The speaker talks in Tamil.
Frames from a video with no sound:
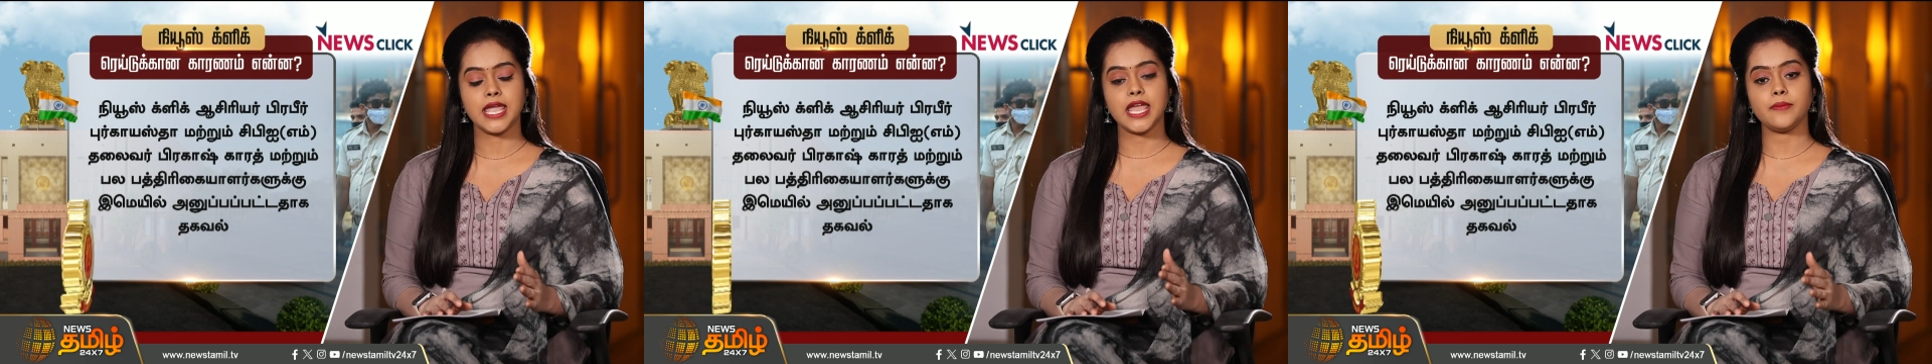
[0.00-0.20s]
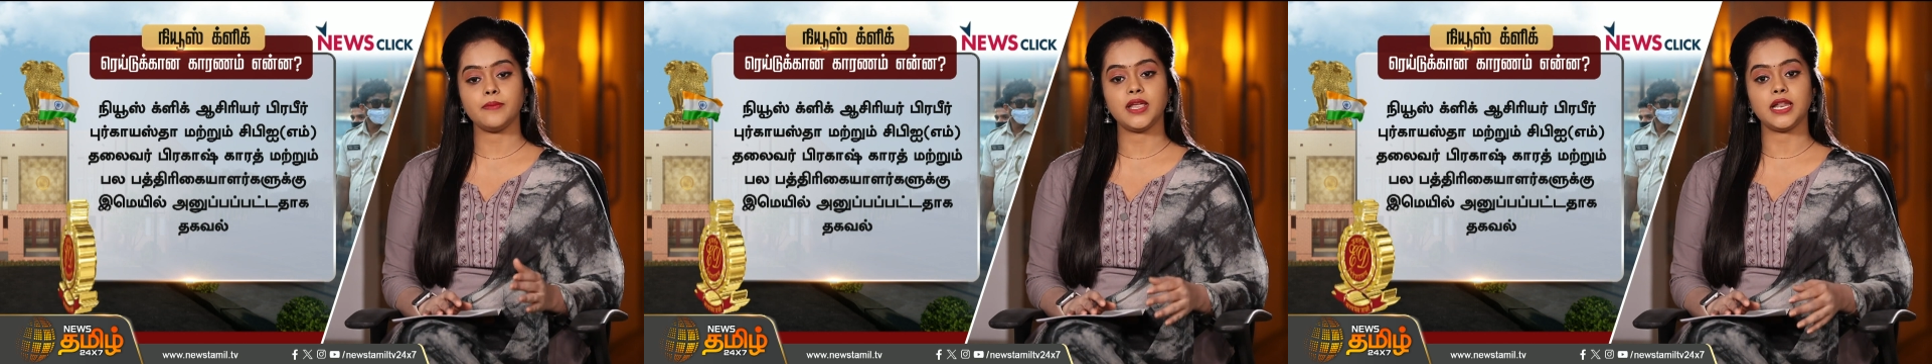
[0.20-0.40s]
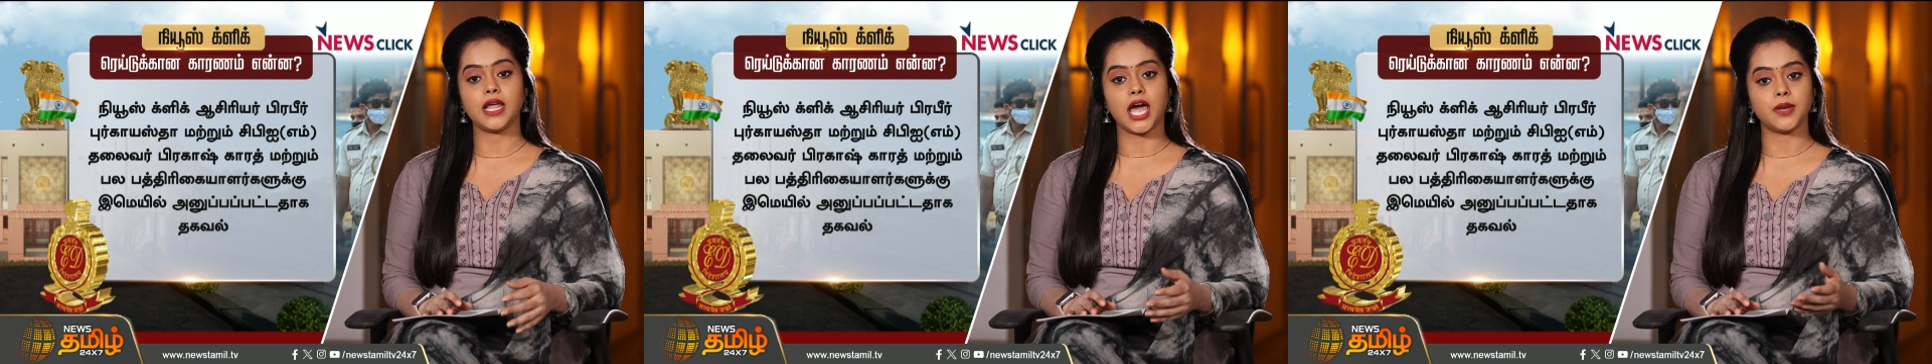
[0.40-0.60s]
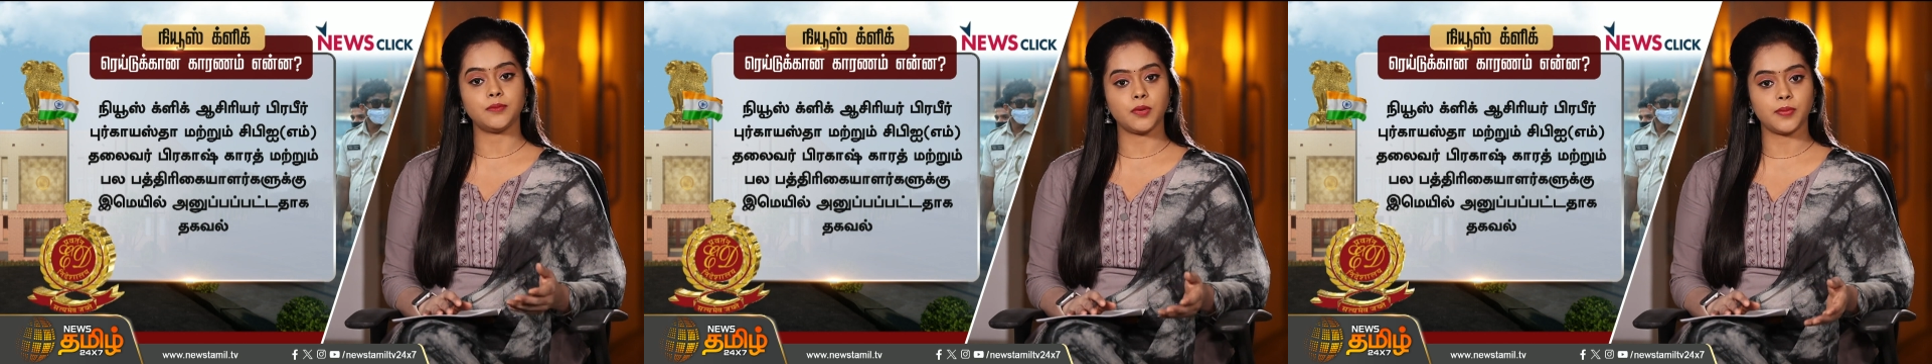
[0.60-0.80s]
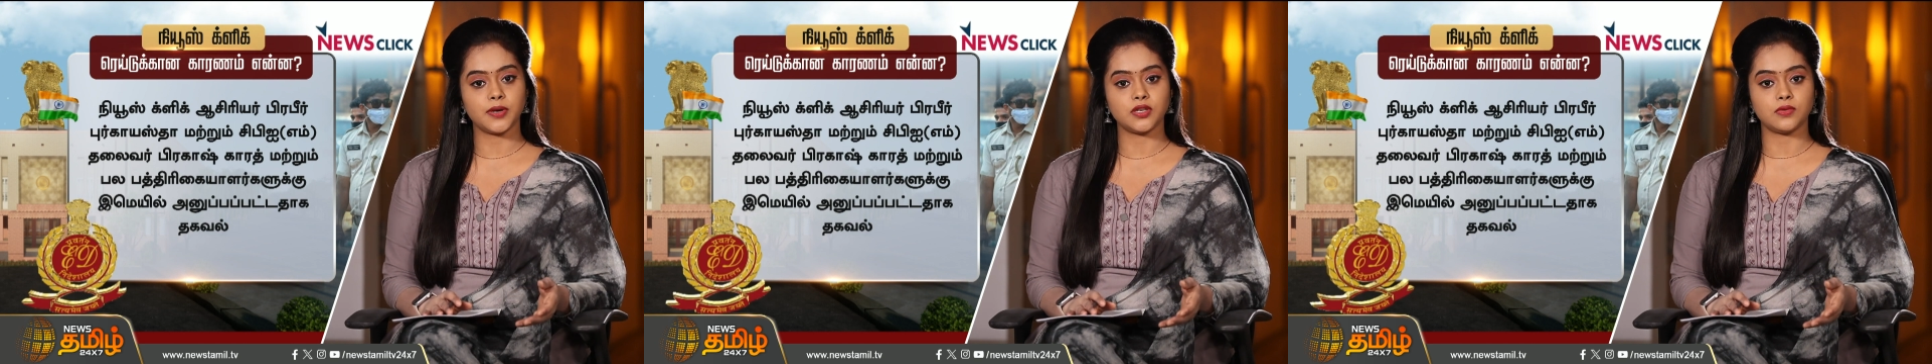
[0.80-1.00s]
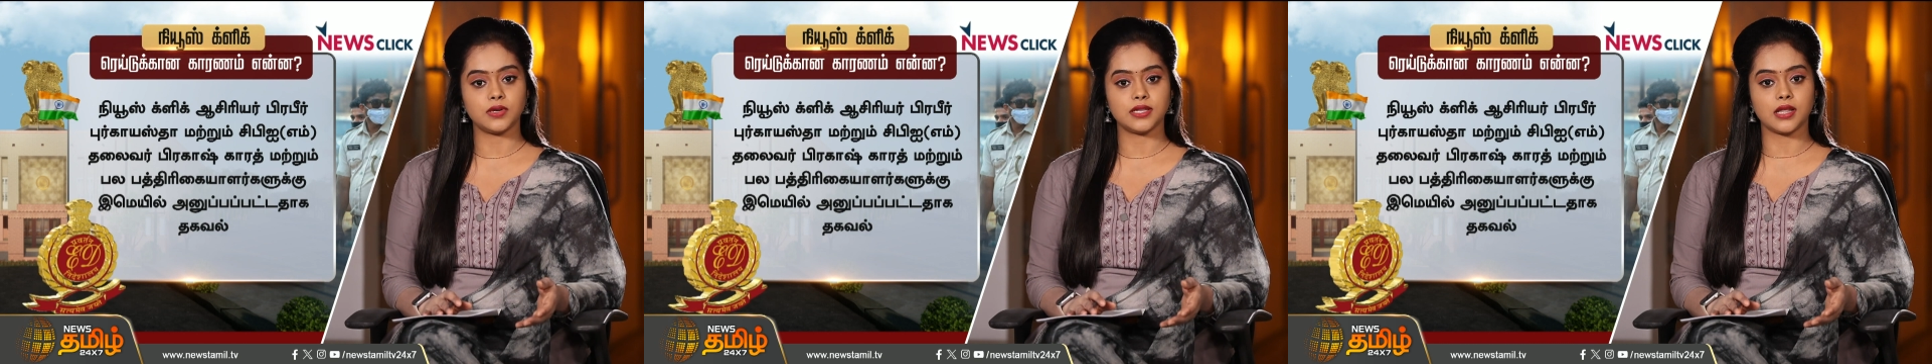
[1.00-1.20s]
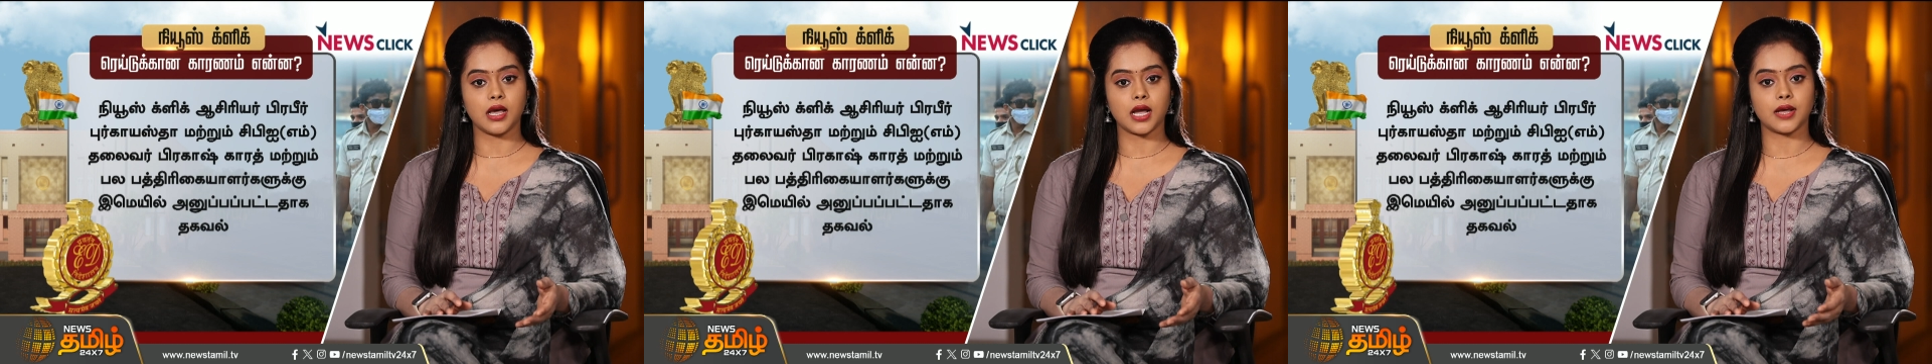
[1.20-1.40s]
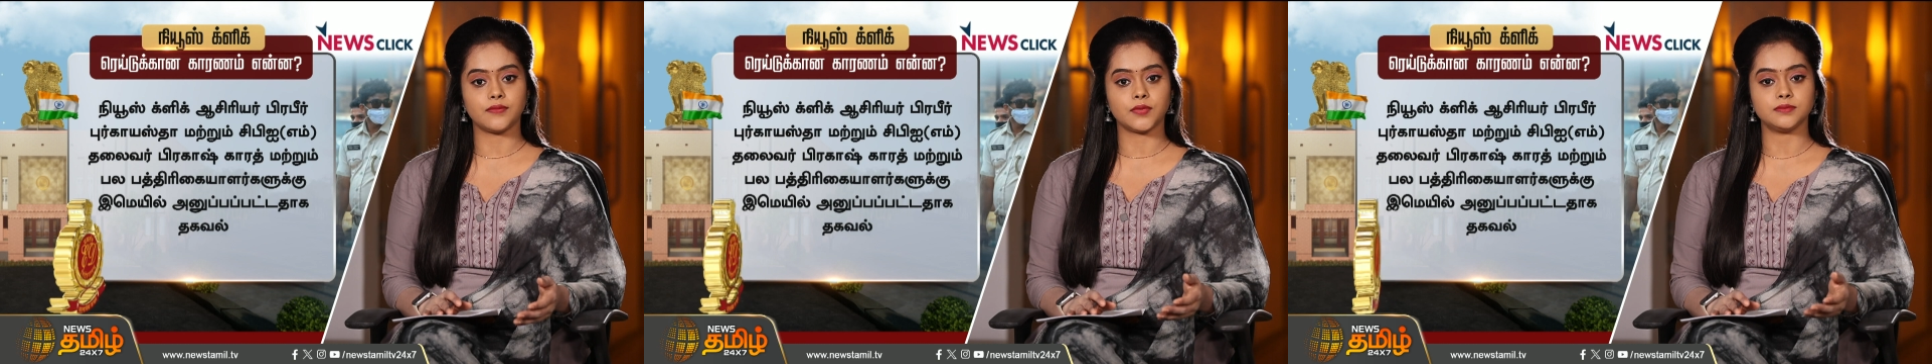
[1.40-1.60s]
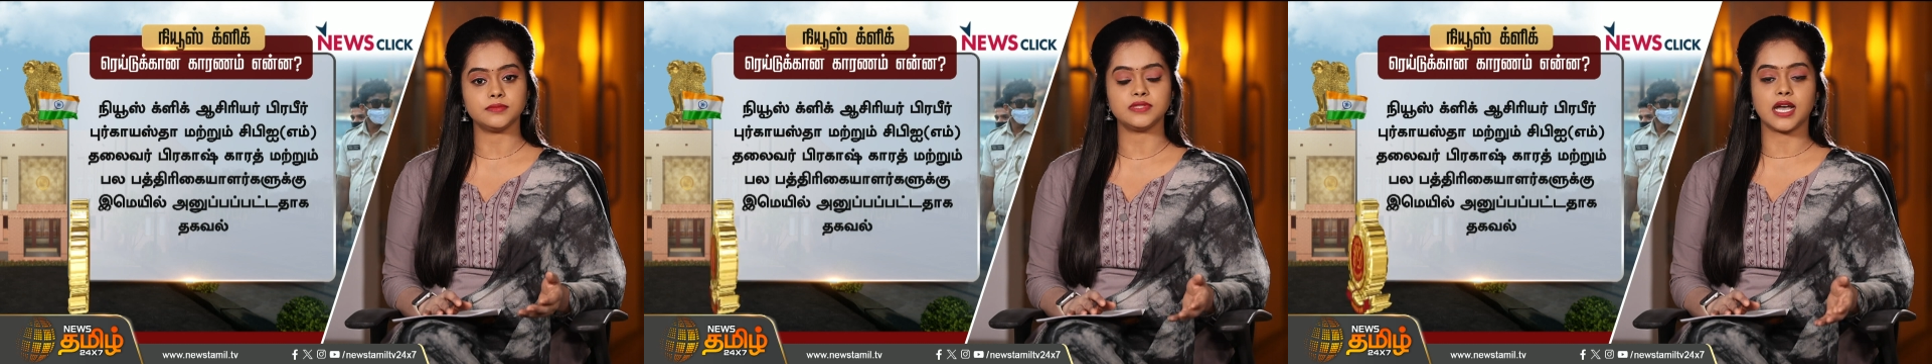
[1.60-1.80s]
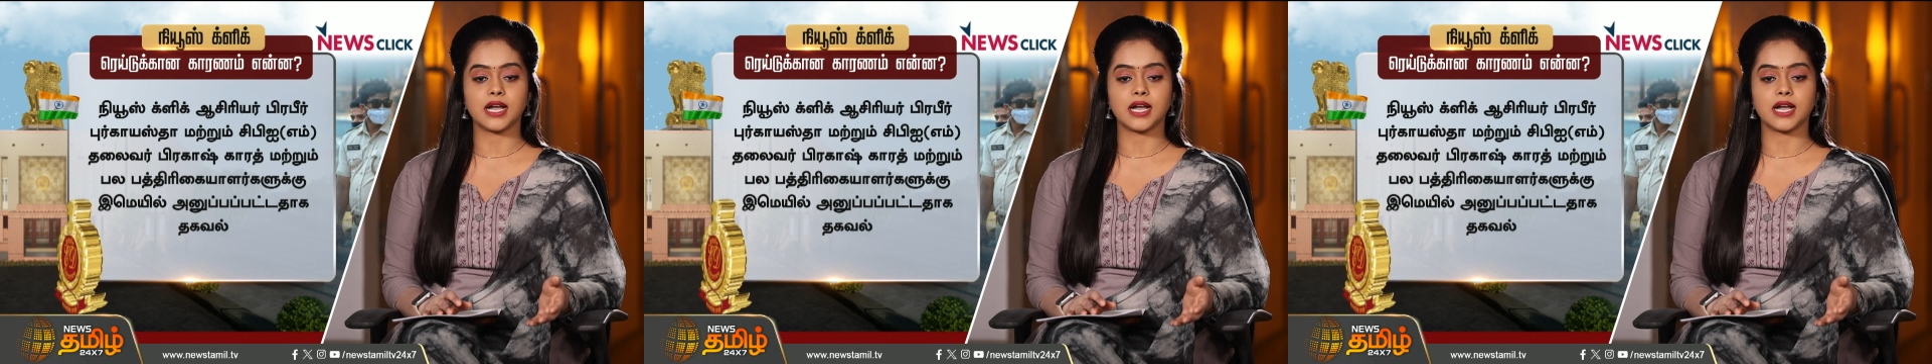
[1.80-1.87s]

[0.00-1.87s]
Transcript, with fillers: இமெயில் அனுப்பப்பட்டுள்ளதாகவும்